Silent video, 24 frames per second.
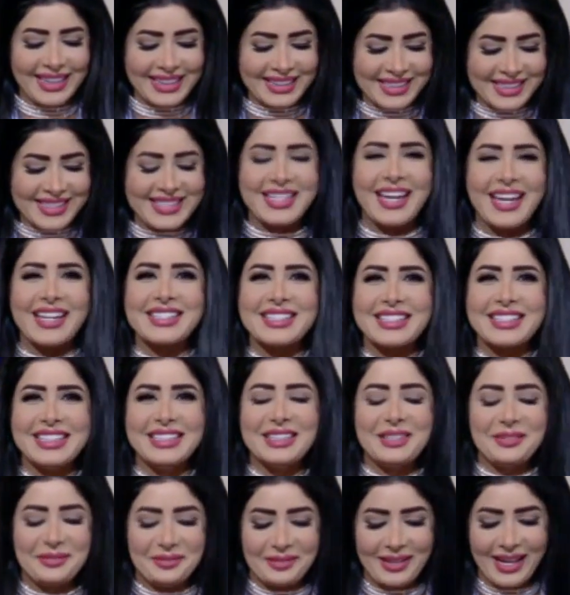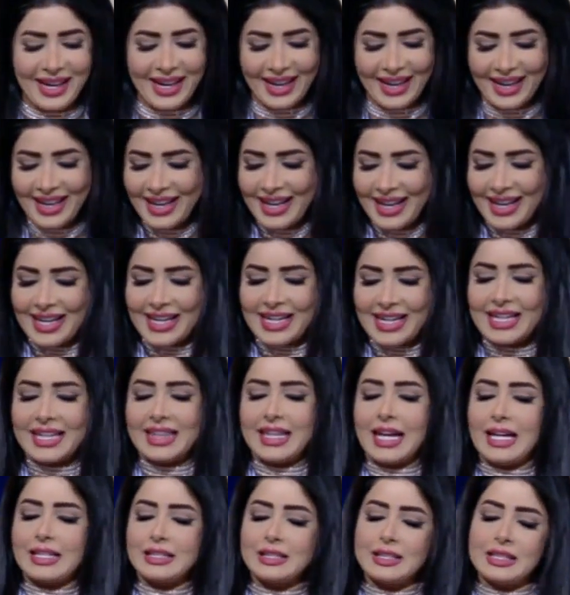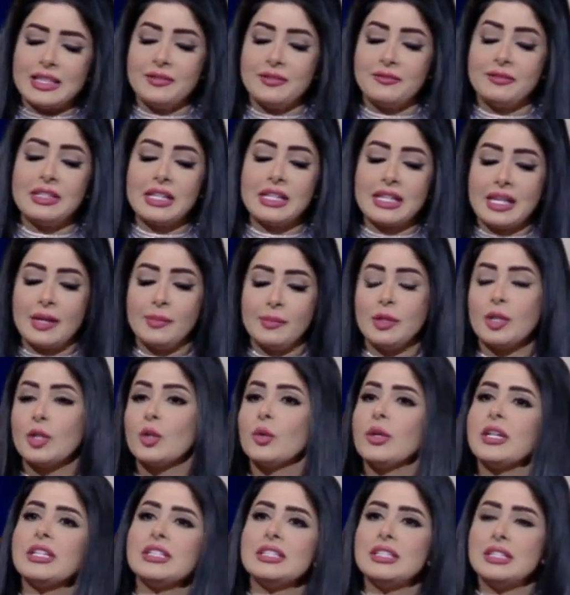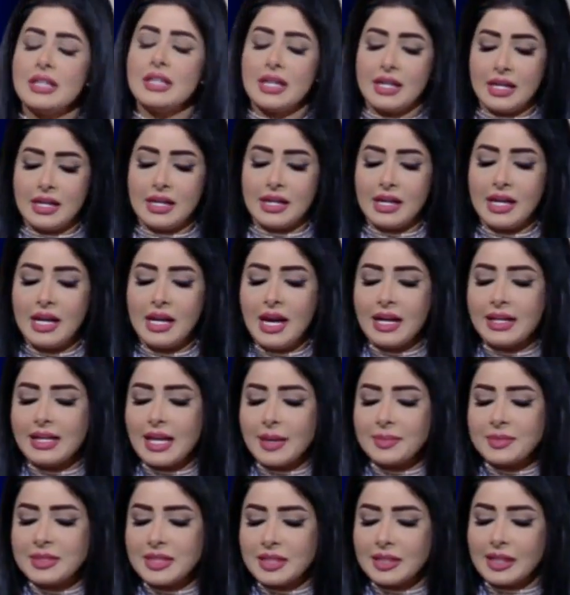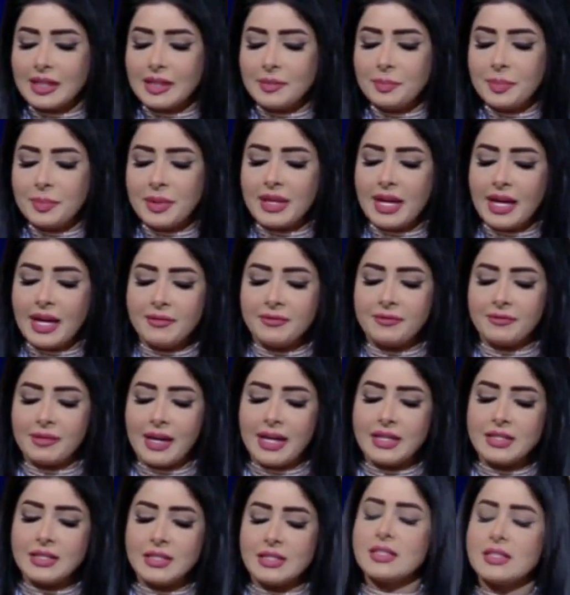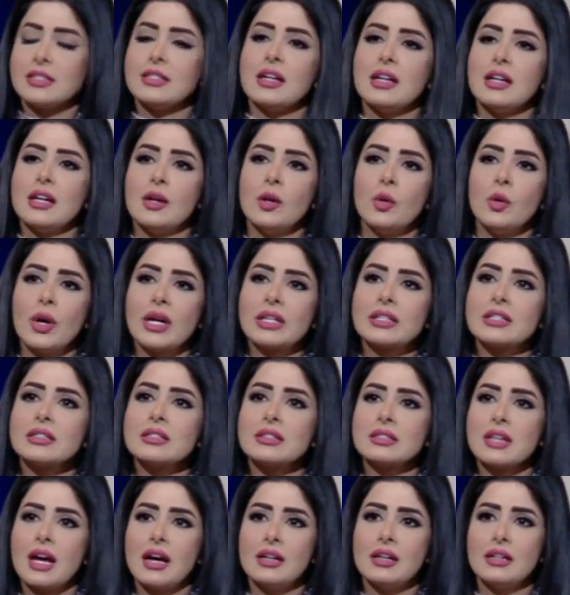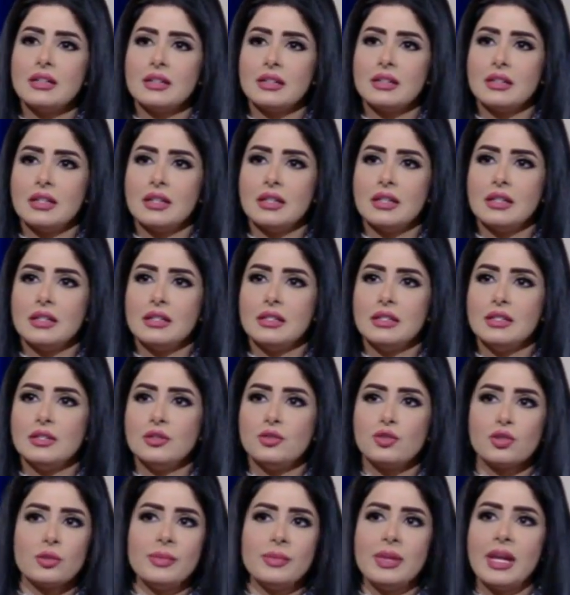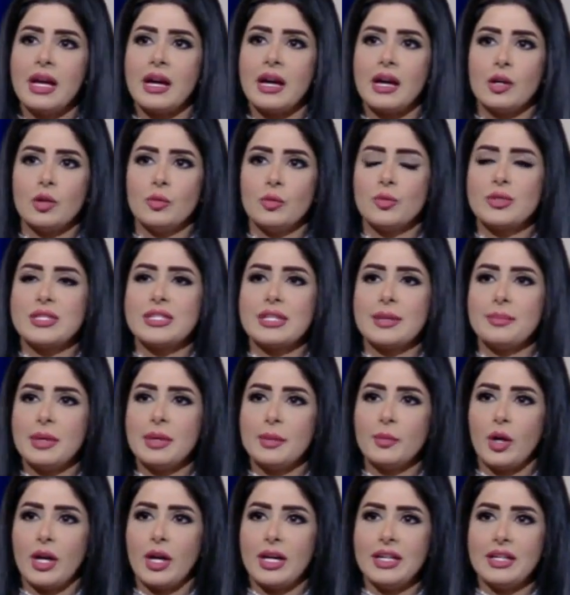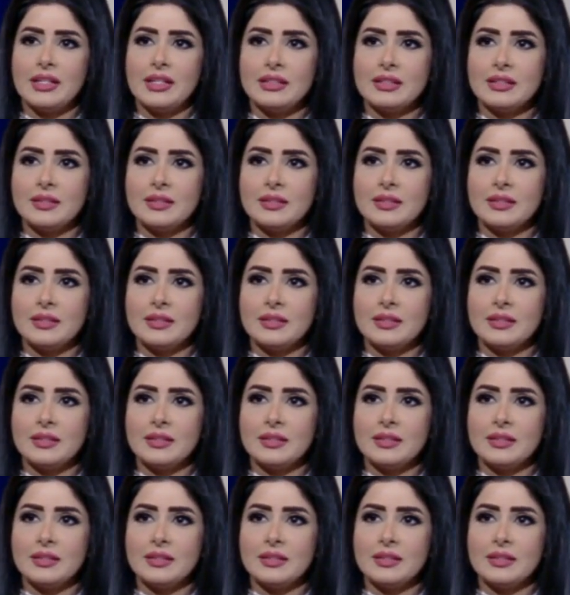اختصاصي دفاع آه، ذاتي في النظام الكويتي آه، كابتن البي اف آه، اس هو اختصار لجمله او مسمى معين